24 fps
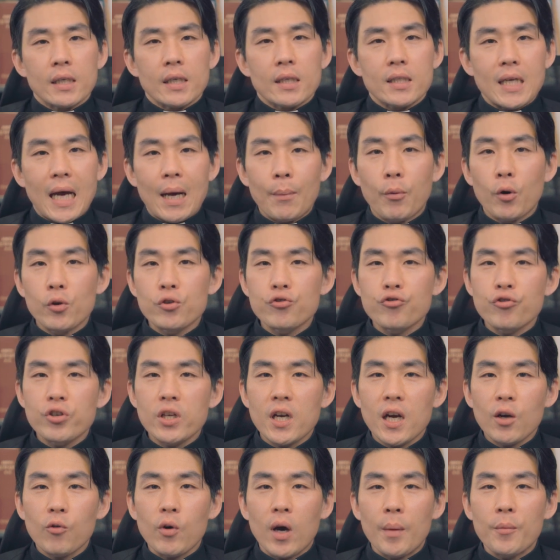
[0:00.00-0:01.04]

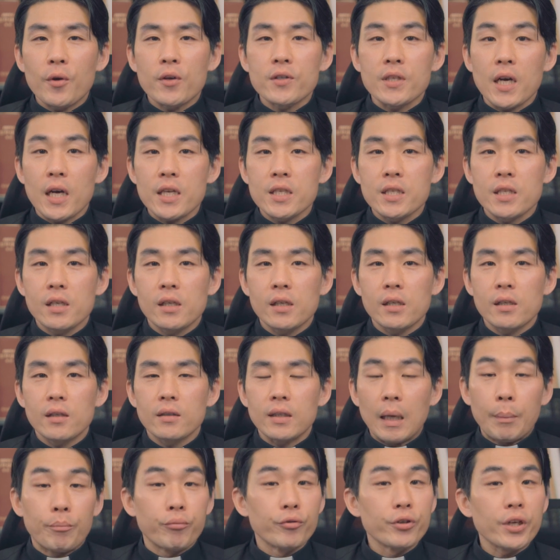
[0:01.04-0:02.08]
자본주의라고 하면 사실
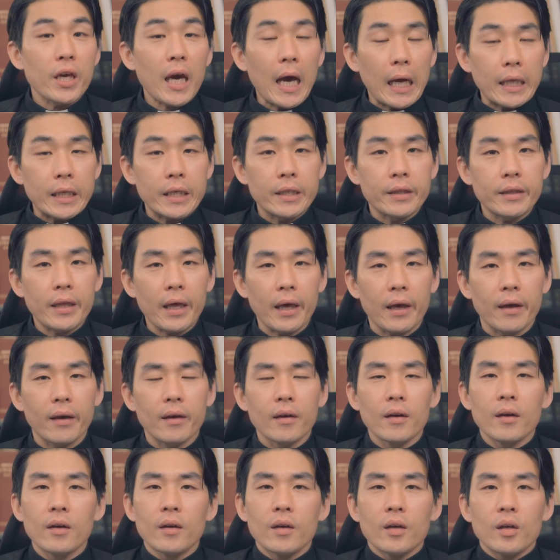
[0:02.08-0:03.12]
나쁜 게 아닌데
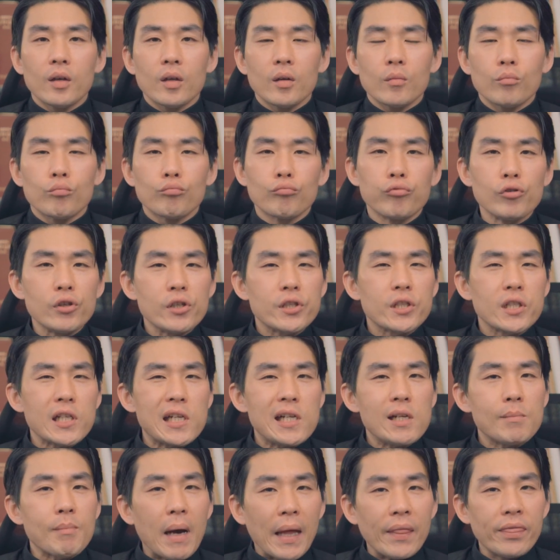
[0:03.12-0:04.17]

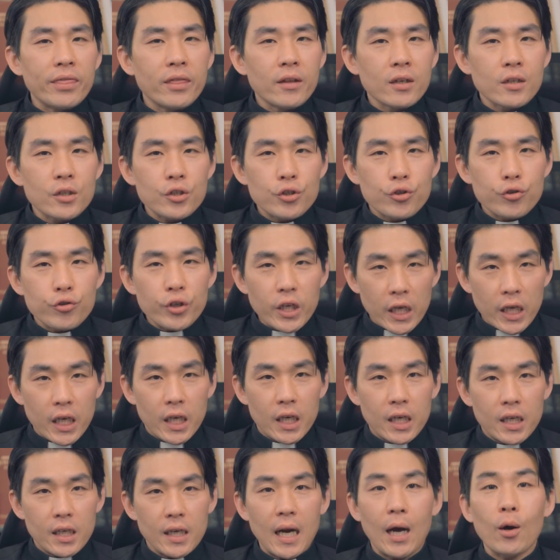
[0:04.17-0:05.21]
물질
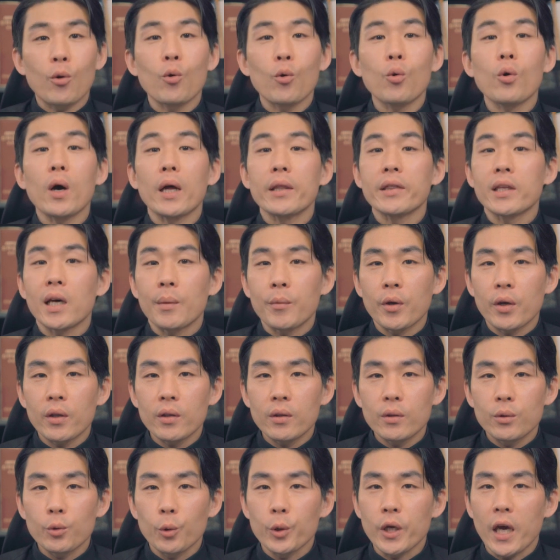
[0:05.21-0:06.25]
만능주의라고
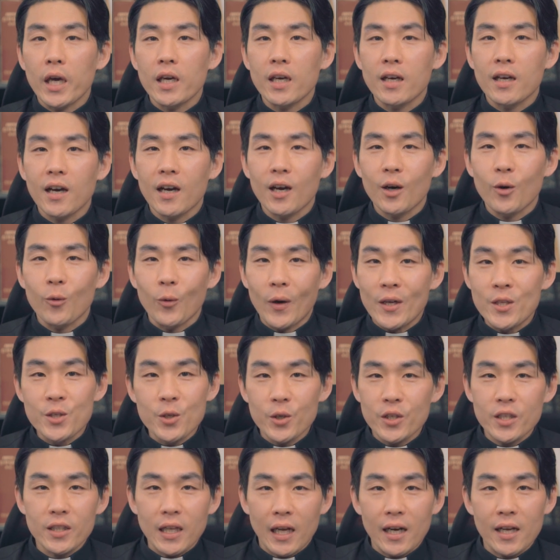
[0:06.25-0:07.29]
한다면 또 얘기가
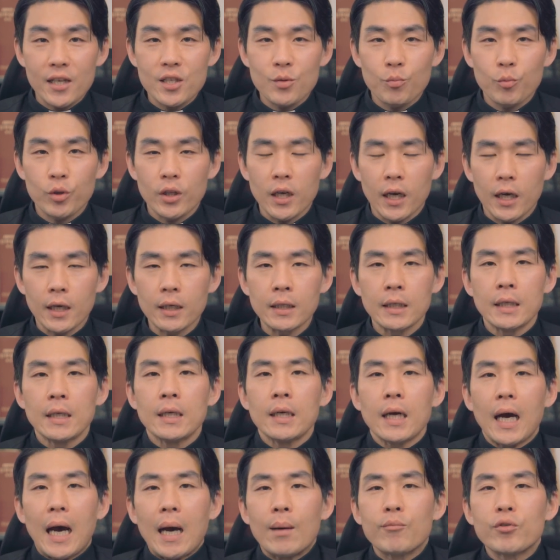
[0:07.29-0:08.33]
완전히 달라집니다.
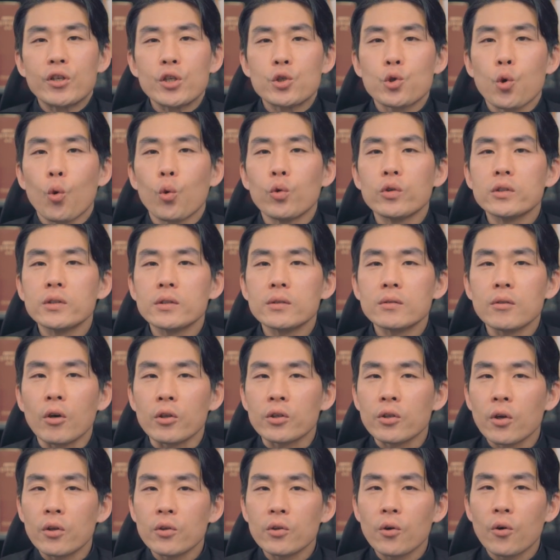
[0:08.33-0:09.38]
아무리 좋은
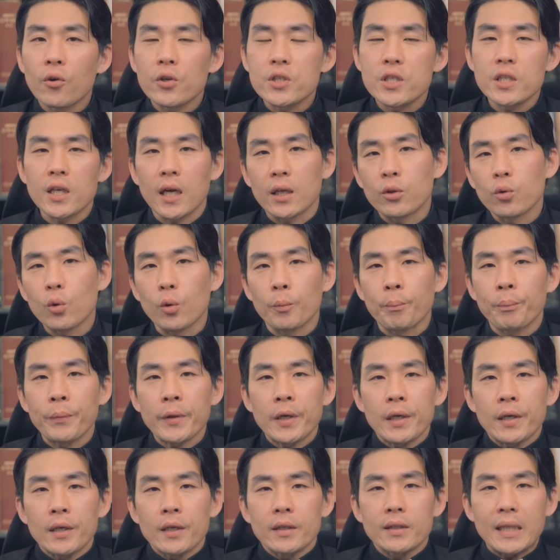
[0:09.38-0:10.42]
어떤 것이라도
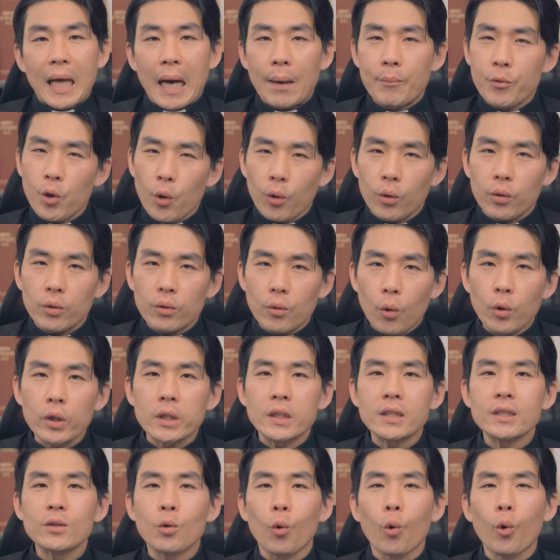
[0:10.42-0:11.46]
남용
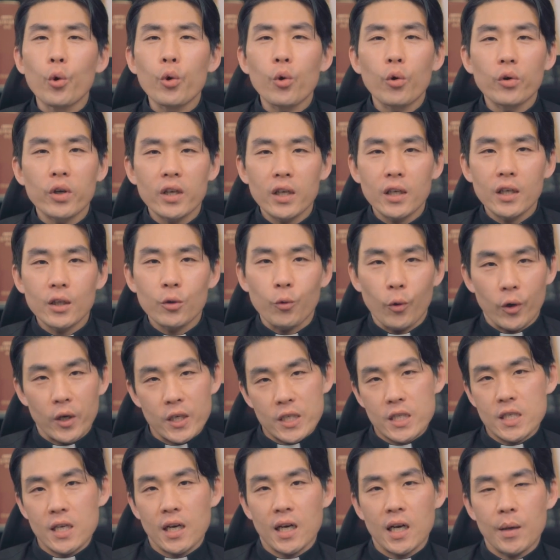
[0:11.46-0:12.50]
혹은 오용이 되기
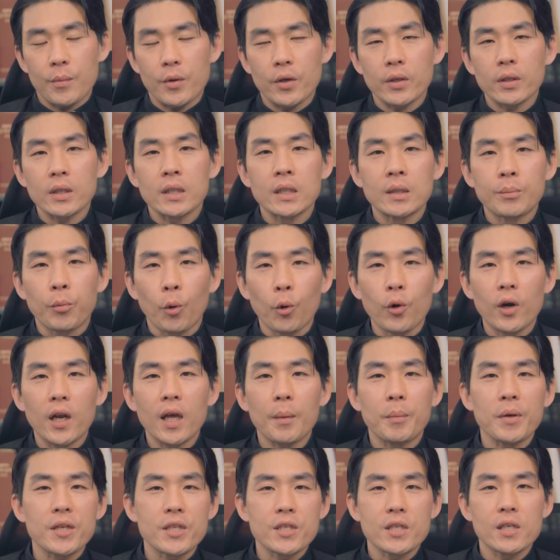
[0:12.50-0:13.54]
시작하면 그 본래
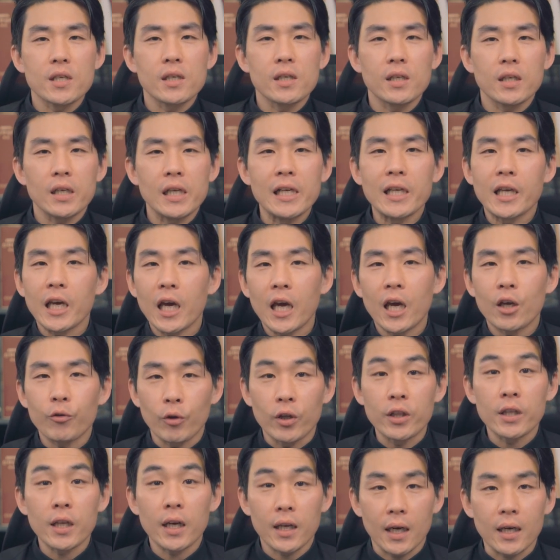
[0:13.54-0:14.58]
빛을 잃게
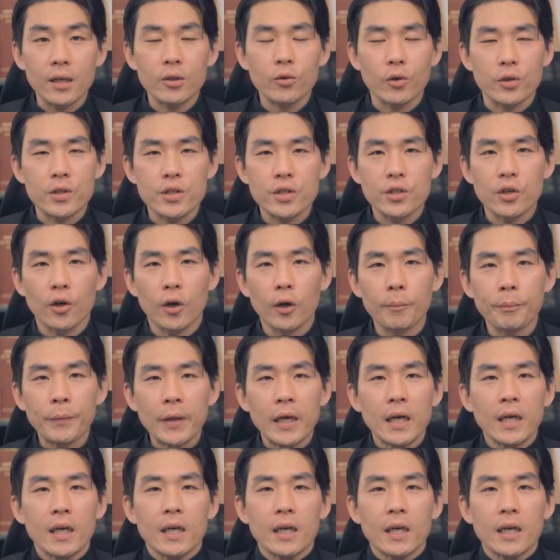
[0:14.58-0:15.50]
된다라는 것이죠.